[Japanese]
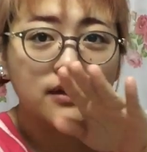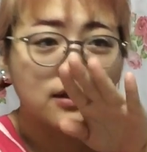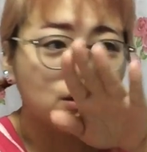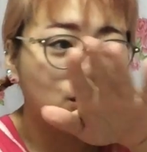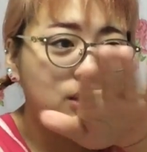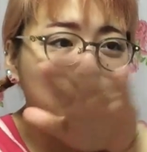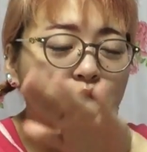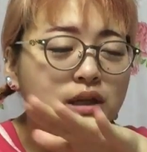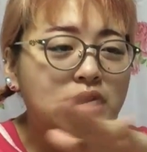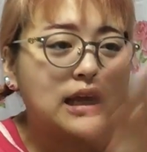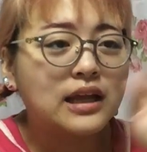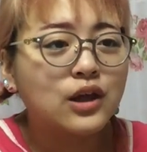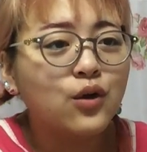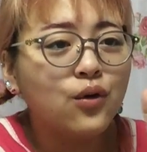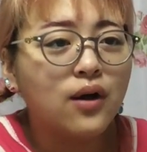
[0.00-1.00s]
動画撮って
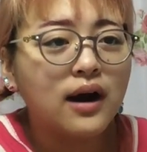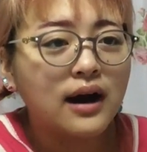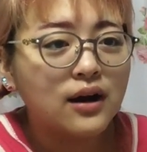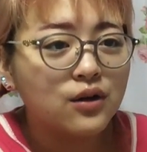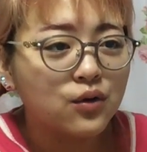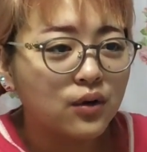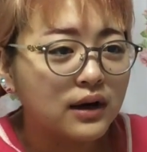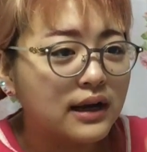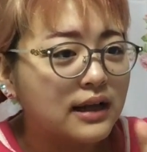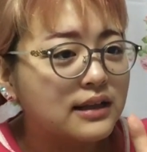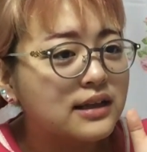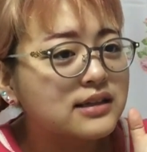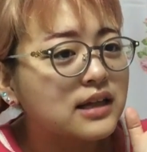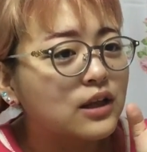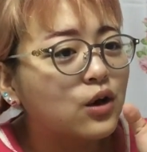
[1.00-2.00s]
て、今日上がる動画なん
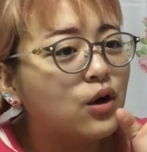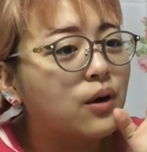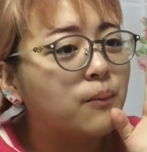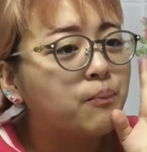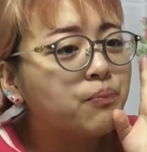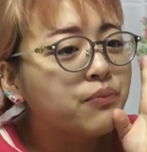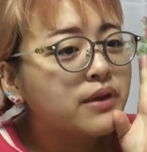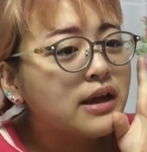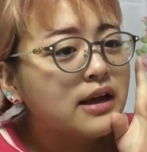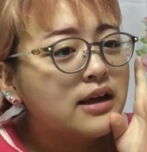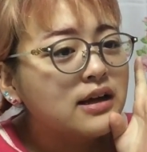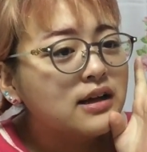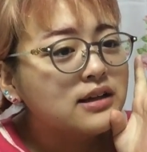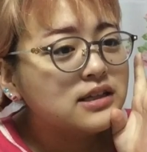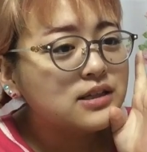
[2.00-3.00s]
ですけど、
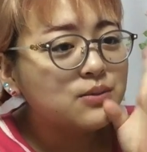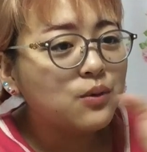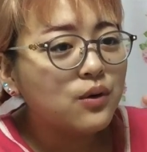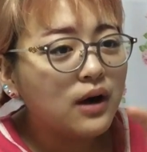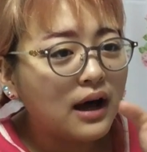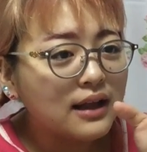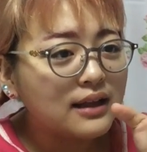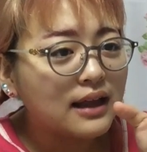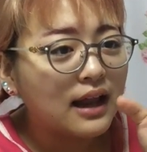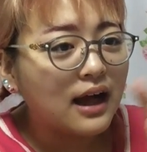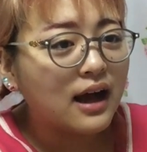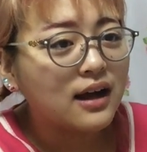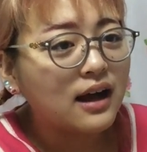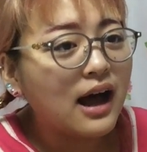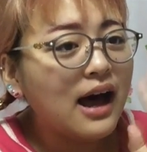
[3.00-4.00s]
質問があった
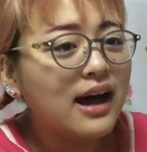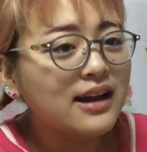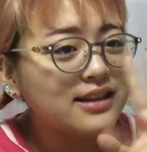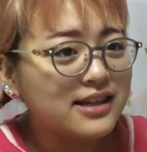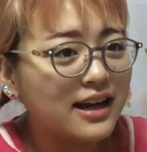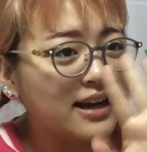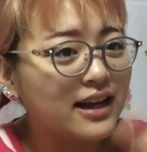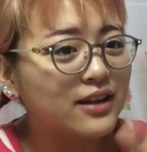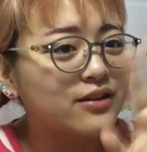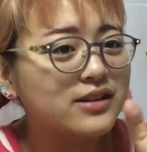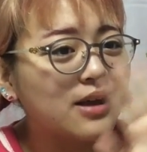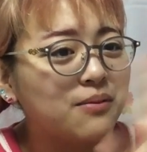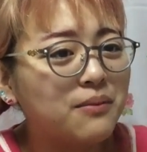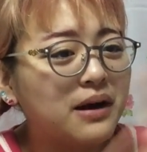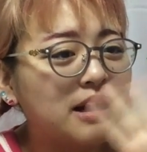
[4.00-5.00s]
ら、あ、りちゃんありがとうご
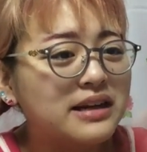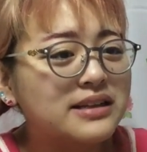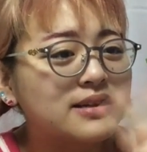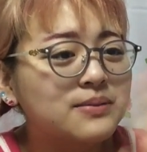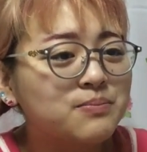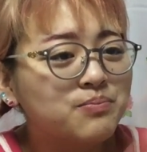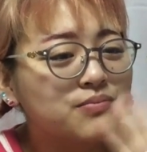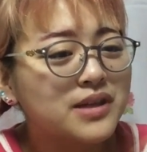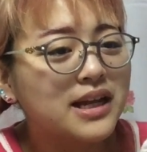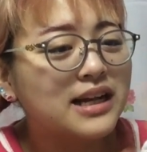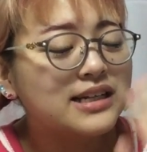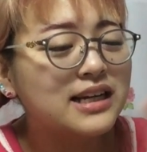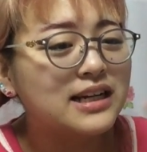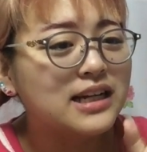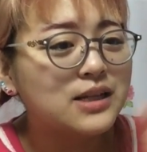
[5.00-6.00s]
ざいます。い
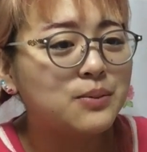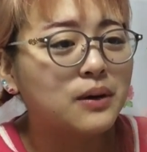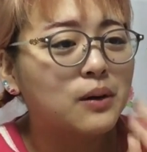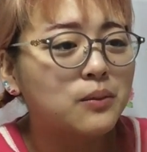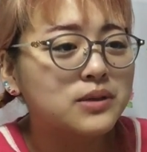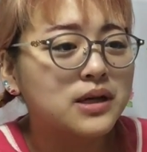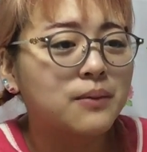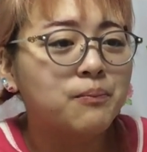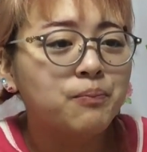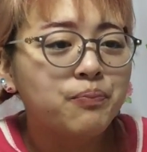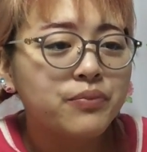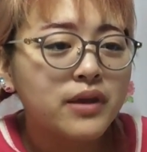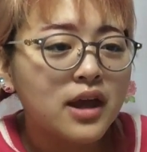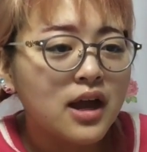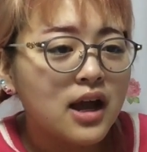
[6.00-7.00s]
らっしゃいです、バコムちゃん。
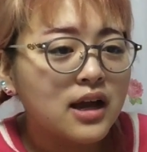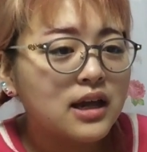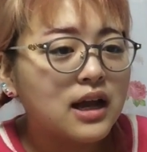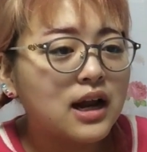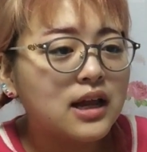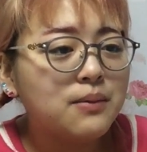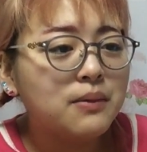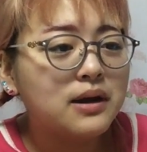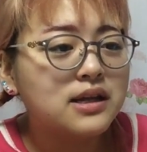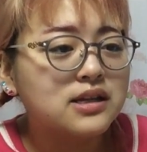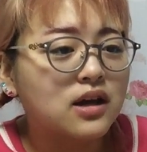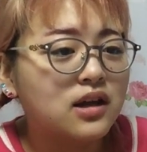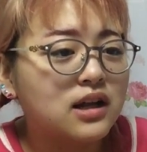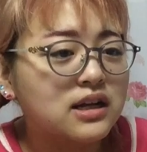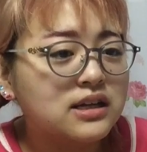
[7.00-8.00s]
キラリンバナ
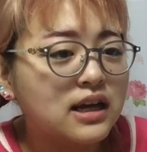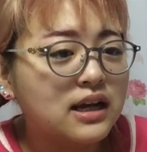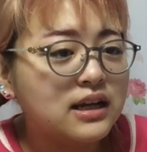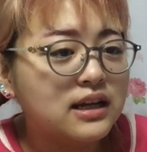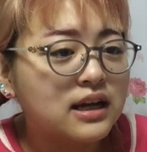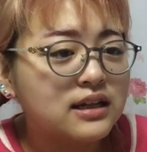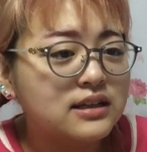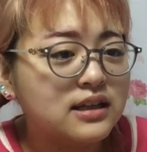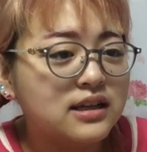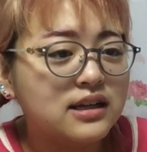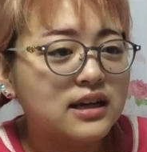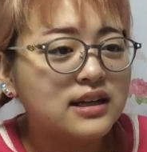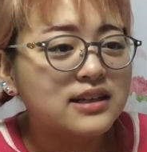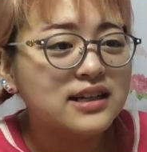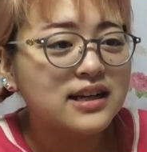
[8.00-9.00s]
ちゃんいらっしゃいさんで、い
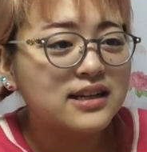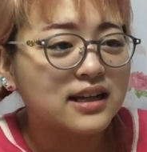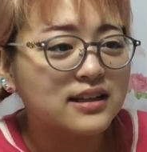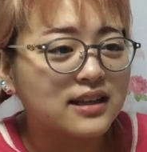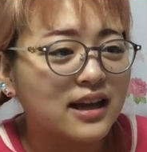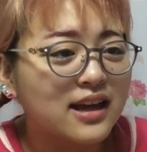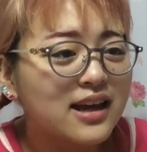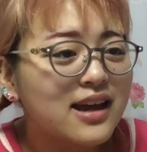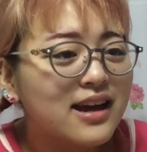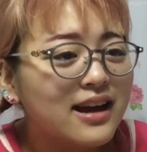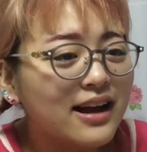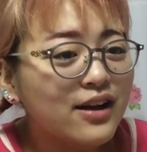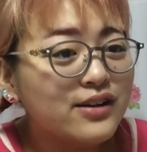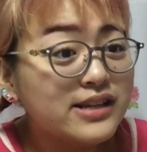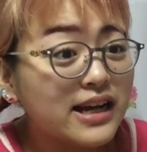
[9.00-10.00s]
らっしゃいさんって。
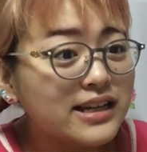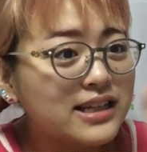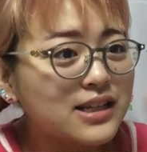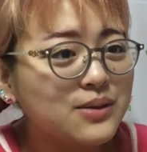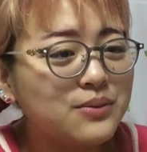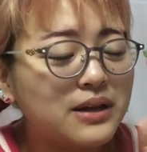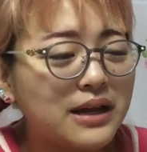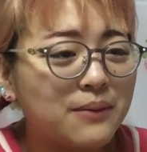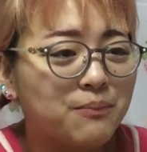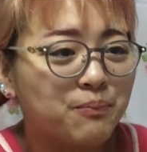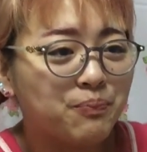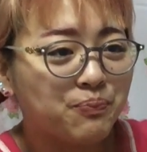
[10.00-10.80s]
カレちゃん久しぶり。